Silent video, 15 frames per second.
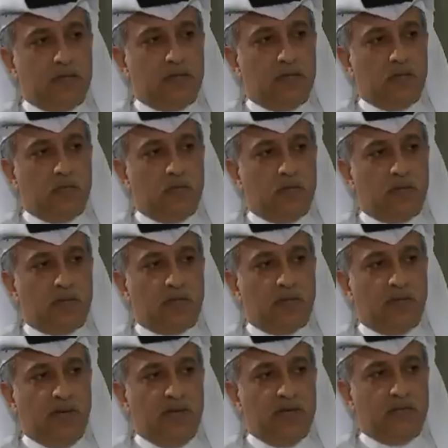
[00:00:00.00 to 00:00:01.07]
امور
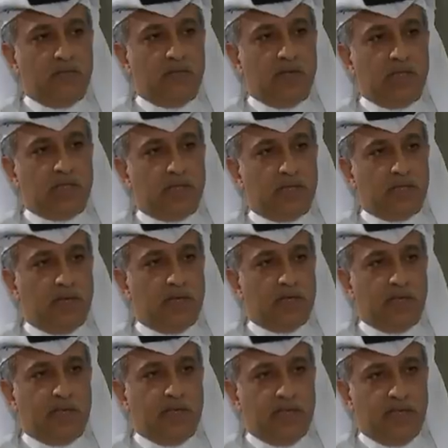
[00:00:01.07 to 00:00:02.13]
طبعا المنشطات
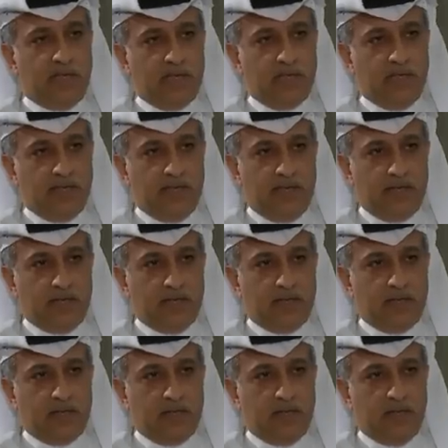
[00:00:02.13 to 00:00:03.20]
احيانا يعني
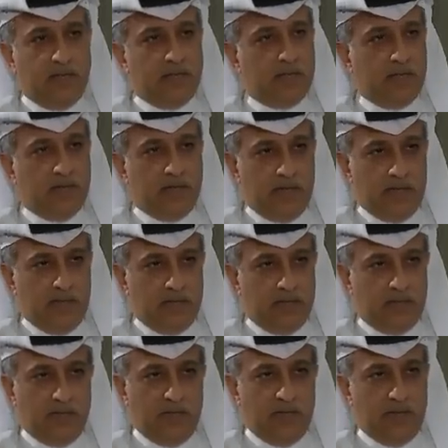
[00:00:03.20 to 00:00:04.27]
احنا ضدها
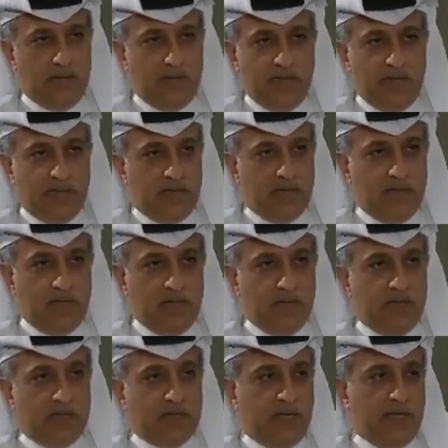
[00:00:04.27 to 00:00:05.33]
طبعا البحرين مثل
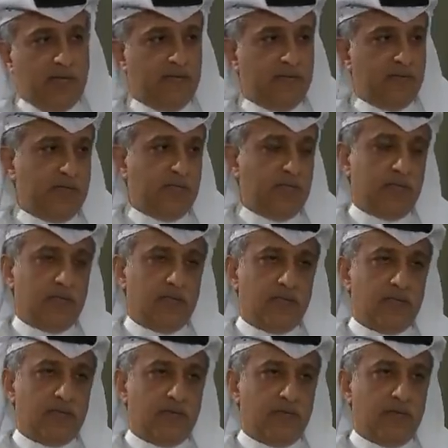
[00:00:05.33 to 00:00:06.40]
ما تعرف يعني احنا
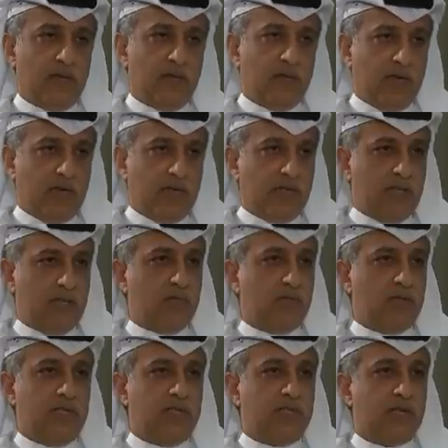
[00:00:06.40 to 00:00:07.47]
جزء من الواده
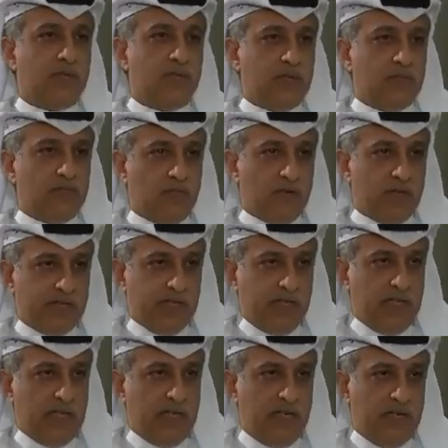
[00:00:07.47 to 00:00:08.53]
واحنا طبعا
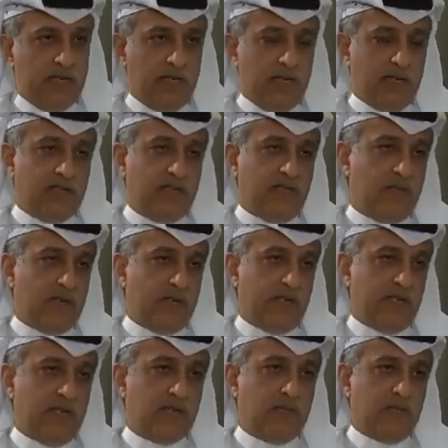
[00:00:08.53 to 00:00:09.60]
موقعين على هذه
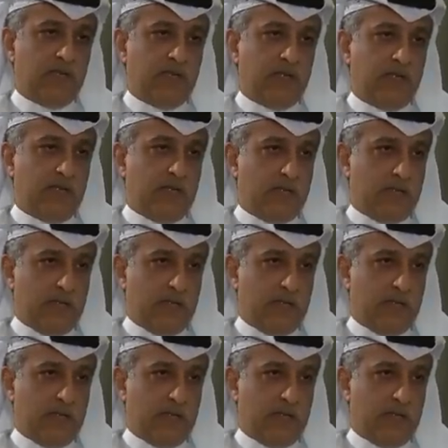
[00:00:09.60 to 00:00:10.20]
الاتفاقيات واحنا ضد